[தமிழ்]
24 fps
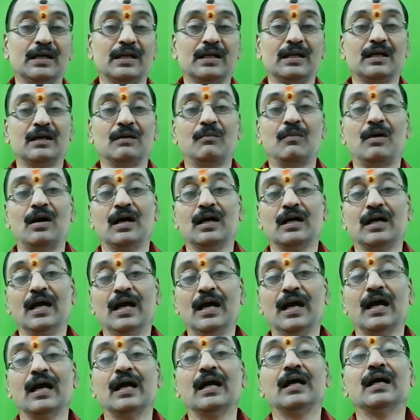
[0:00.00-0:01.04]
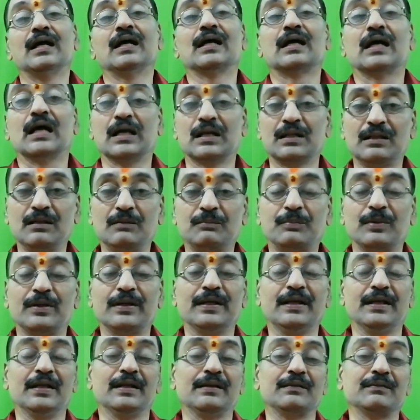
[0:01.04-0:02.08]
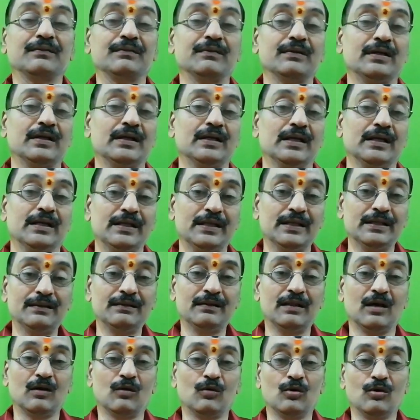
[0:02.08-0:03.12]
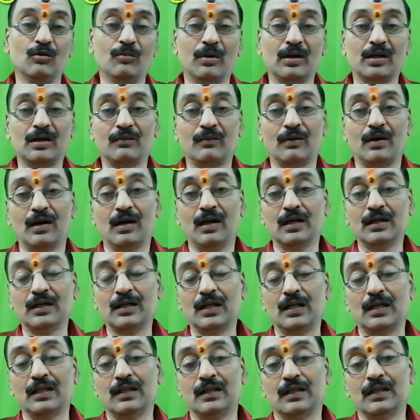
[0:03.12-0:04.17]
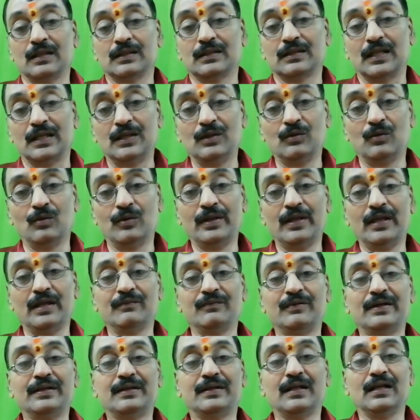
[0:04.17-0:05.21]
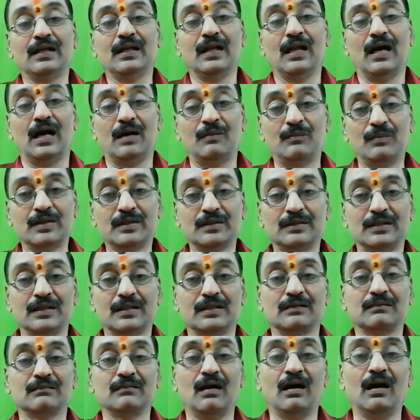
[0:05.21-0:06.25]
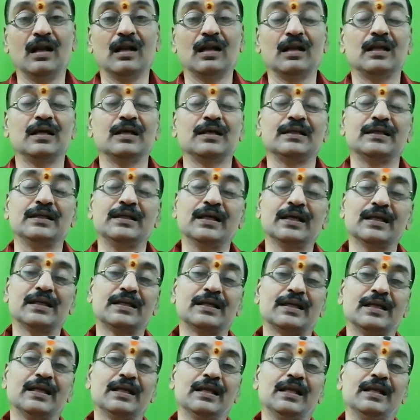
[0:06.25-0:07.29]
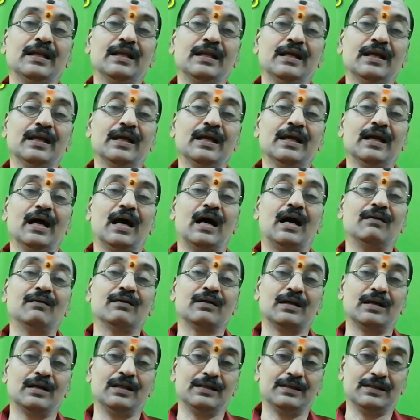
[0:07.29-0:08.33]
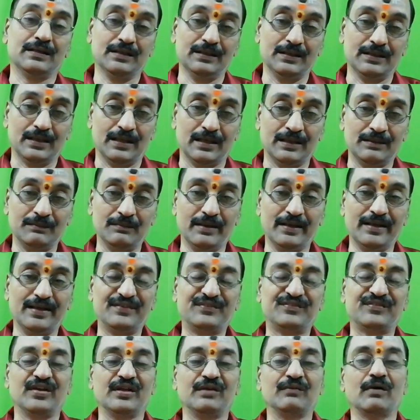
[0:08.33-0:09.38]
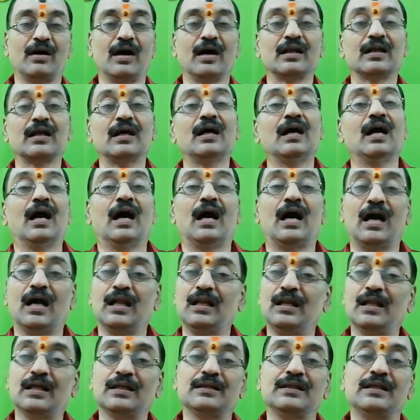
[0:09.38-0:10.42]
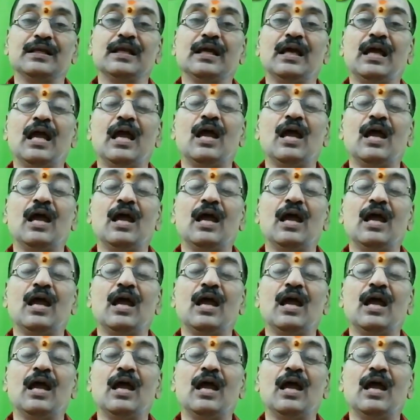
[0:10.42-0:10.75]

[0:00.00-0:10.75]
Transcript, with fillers: கிரகமாக கருதப்படுகிறது இந்த குரு பகவான் தன்னுடைய வீட்டில் அமர்ந்திருந்தால் இயற்கையிலேயே அவர்களுக்கு நன்மையை செய்வார் அல்லது